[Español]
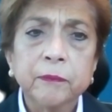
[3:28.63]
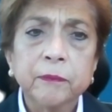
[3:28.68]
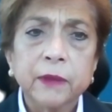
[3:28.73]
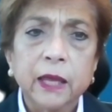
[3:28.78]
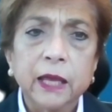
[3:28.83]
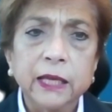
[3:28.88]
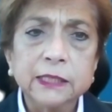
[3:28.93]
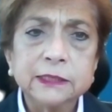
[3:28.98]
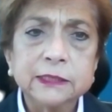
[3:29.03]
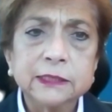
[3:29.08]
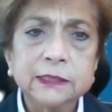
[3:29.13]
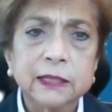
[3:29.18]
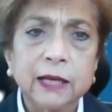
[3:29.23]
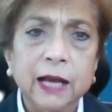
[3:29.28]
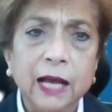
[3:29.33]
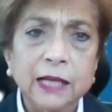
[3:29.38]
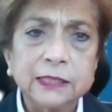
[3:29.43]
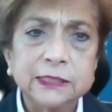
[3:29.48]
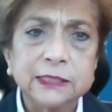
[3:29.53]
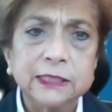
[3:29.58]
es
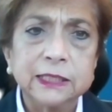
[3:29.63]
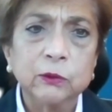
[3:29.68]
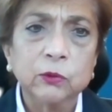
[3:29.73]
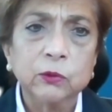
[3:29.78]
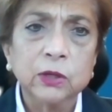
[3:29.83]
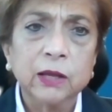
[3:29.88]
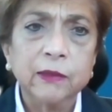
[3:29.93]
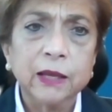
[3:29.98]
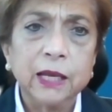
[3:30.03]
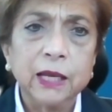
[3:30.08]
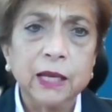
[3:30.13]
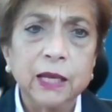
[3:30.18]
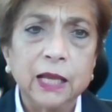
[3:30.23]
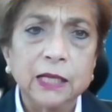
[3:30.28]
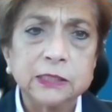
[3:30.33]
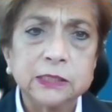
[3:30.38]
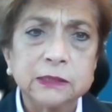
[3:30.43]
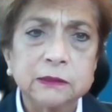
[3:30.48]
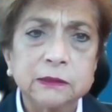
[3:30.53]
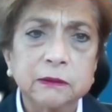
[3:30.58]
casi una de
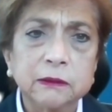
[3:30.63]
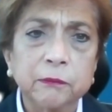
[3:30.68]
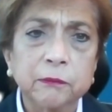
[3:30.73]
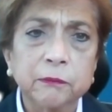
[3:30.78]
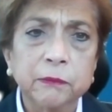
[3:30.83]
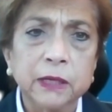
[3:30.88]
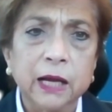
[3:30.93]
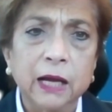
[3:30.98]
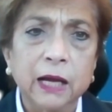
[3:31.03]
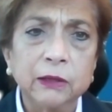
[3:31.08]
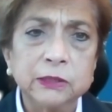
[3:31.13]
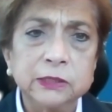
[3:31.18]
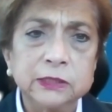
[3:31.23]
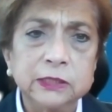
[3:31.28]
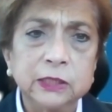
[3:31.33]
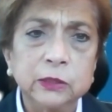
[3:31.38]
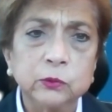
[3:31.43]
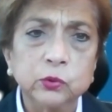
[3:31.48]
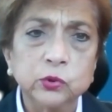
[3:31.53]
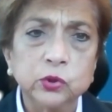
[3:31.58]
las
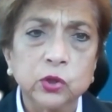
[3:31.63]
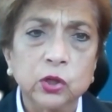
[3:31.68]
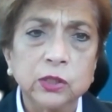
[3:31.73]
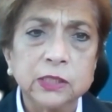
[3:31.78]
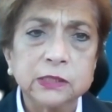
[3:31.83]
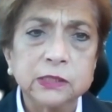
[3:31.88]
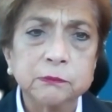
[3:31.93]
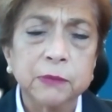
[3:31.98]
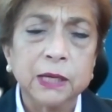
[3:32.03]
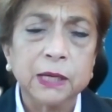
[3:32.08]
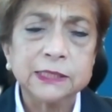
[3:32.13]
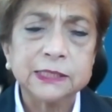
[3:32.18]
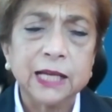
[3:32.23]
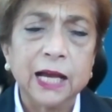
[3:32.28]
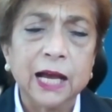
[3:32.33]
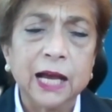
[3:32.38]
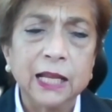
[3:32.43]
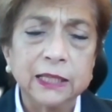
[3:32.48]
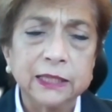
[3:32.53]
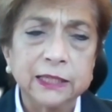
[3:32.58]
instituciones más
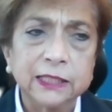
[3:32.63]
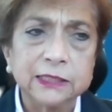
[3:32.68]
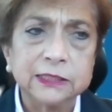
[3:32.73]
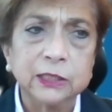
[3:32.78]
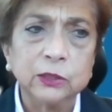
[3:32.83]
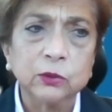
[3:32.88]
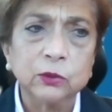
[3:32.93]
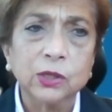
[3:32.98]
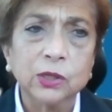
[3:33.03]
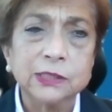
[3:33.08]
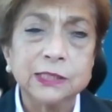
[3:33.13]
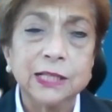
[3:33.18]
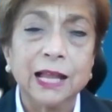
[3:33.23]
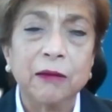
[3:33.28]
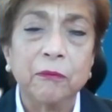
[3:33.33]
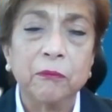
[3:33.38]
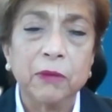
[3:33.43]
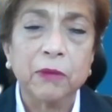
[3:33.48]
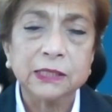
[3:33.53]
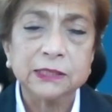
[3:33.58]
altas, si no es
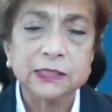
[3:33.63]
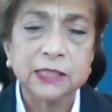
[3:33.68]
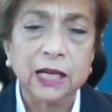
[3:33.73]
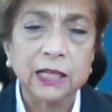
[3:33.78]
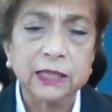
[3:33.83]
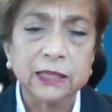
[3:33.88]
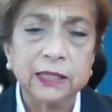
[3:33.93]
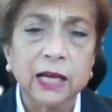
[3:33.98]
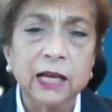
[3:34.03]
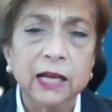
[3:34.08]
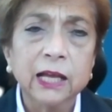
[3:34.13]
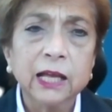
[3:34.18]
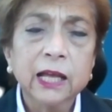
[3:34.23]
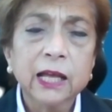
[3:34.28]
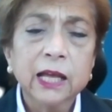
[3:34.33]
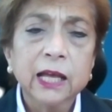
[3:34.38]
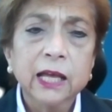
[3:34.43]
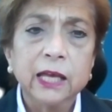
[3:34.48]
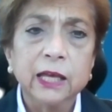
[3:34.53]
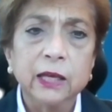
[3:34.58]
la más alta,
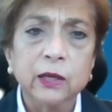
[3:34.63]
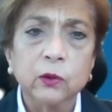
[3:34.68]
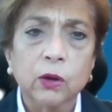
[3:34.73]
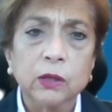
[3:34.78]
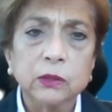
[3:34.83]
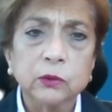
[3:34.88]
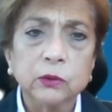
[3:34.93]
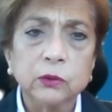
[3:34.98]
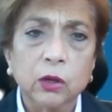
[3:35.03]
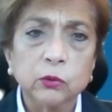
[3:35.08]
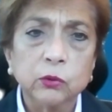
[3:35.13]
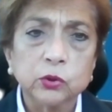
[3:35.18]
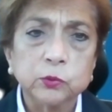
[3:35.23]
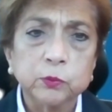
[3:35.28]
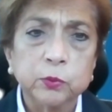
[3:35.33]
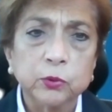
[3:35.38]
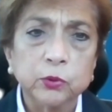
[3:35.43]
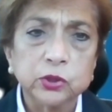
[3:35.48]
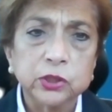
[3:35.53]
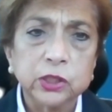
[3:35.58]
en cuanto a los
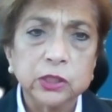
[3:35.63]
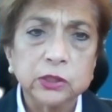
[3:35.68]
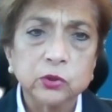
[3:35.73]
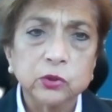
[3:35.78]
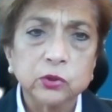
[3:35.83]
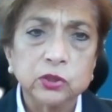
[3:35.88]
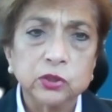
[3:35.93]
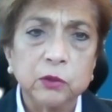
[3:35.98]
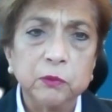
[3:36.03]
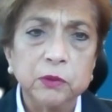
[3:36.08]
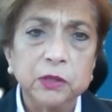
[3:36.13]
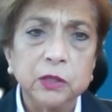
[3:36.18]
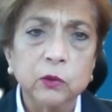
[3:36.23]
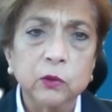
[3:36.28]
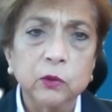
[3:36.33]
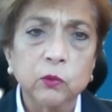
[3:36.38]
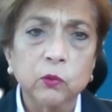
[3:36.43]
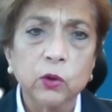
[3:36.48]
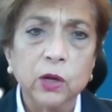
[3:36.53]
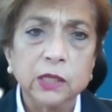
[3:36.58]
procesos de
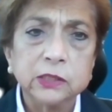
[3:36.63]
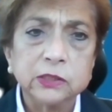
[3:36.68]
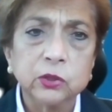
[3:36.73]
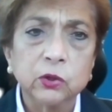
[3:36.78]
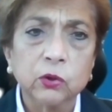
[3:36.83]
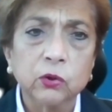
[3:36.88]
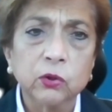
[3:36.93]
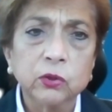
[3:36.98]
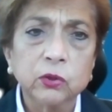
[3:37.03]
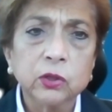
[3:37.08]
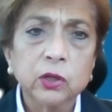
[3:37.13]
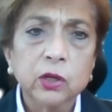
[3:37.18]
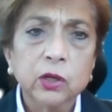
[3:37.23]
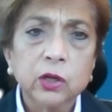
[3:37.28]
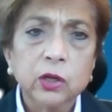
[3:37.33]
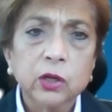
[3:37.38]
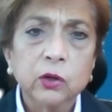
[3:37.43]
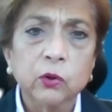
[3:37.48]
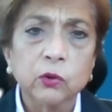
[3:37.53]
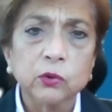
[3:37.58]
vinculación
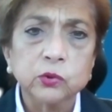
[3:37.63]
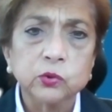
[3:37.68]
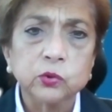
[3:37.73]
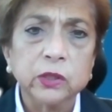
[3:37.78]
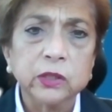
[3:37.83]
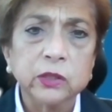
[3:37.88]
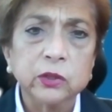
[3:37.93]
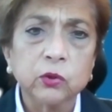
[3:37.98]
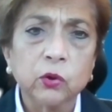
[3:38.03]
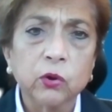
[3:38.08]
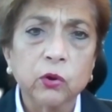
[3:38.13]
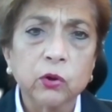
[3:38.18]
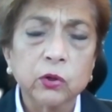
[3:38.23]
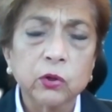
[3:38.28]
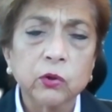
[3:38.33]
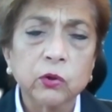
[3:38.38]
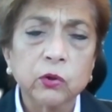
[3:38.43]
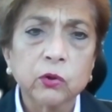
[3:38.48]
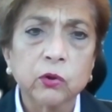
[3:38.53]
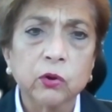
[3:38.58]
con su
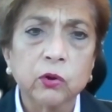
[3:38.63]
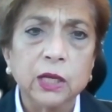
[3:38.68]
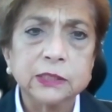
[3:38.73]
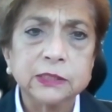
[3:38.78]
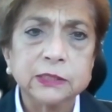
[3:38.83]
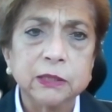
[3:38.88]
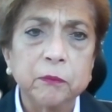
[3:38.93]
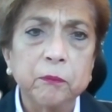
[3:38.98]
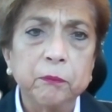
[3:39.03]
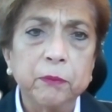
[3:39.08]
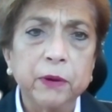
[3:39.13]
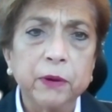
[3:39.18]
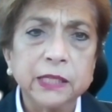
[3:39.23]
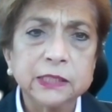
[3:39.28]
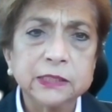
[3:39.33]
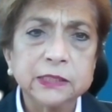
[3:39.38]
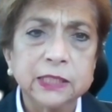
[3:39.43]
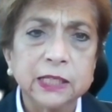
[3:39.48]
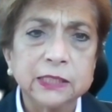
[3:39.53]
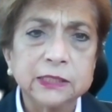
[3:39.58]
entorno, con las
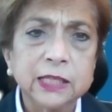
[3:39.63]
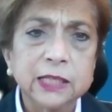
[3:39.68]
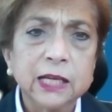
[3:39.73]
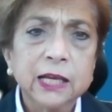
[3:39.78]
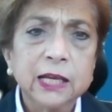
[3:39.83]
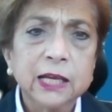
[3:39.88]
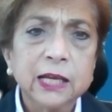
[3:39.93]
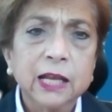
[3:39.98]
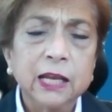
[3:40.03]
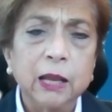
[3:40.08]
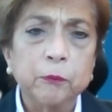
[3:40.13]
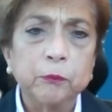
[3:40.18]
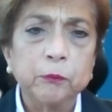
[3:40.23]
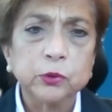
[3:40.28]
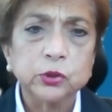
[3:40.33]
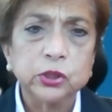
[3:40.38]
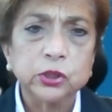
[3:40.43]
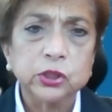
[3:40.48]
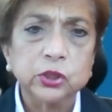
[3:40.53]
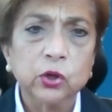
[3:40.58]
empresas, la
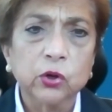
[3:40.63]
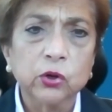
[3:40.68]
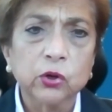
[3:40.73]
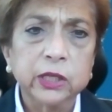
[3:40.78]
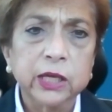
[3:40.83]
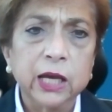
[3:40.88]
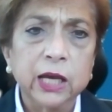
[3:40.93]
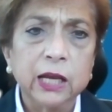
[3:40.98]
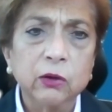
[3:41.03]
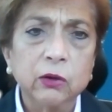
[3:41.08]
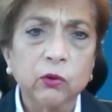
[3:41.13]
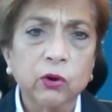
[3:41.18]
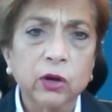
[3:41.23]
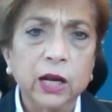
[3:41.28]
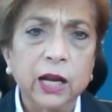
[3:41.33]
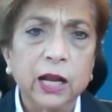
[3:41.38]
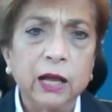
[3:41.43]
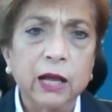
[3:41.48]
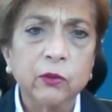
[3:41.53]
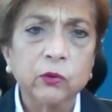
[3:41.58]
posición que ha
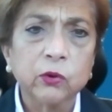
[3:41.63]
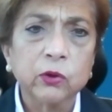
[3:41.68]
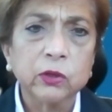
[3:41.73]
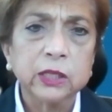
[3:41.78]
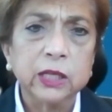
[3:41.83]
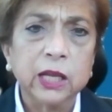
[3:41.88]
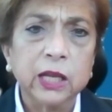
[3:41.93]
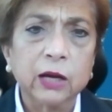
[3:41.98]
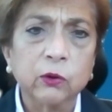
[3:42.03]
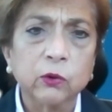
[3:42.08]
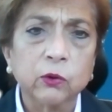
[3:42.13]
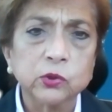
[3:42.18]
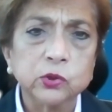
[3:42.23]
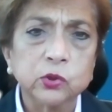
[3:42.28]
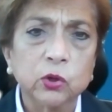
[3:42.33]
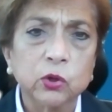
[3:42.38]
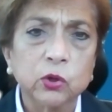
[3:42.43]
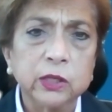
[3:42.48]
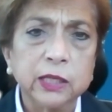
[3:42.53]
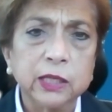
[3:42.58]
logrado y la
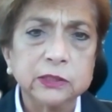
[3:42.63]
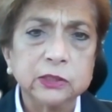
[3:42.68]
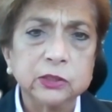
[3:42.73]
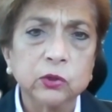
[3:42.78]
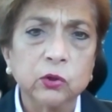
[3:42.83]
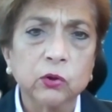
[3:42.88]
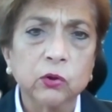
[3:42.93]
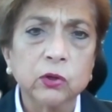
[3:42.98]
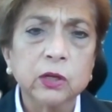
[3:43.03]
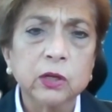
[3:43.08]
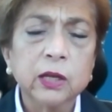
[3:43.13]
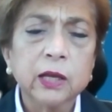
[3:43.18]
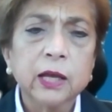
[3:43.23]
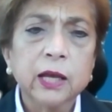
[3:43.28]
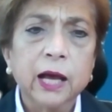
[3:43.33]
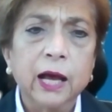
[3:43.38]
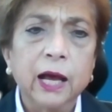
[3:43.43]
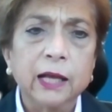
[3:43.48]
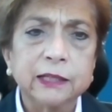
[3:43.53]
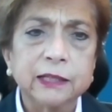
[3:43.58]
consolidación
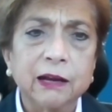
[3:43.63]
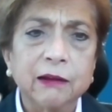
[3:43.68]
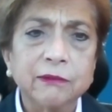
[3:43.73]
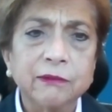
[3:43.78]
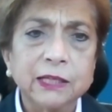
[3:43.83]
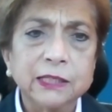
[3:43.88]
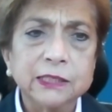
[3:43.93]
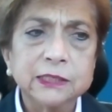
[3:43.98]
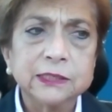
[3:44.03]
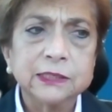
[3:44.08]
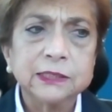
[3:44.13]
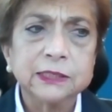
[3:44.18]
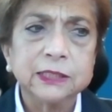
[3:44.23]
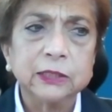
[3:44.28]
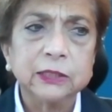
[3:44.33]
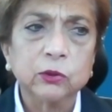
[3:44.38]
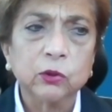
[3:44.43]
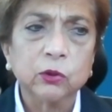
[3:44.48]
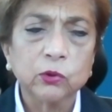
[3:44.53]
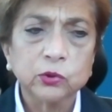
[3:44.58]
a través de
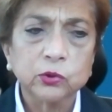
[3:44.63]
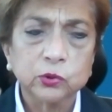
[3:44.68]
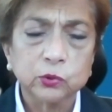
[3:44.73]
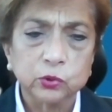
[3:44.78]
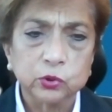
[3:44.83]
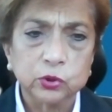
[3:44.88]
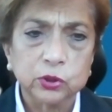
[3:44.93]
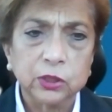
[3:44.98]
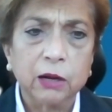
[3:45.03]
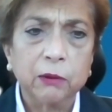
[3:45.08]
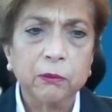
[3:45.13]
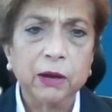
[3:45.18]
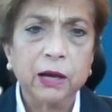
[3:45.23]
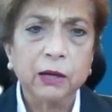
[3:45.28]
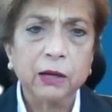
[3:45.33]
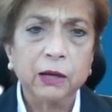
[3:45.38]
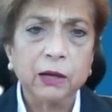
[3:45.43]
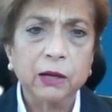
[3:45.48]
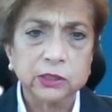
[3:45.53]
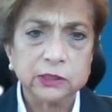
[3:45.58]
todos sus
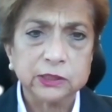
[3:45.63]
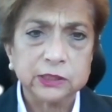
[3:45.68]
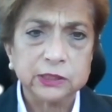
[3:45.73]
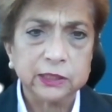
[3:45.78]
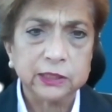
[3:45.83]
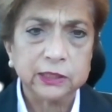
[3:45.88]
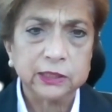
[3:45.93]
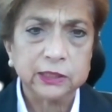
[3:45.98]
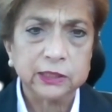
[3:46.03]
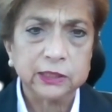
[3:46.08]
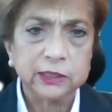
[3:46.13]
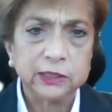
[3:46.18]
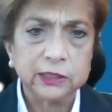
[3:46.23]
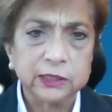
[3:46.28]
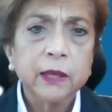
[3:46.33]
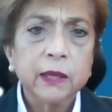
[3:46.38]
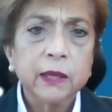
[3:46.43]
trabajos que se tienen.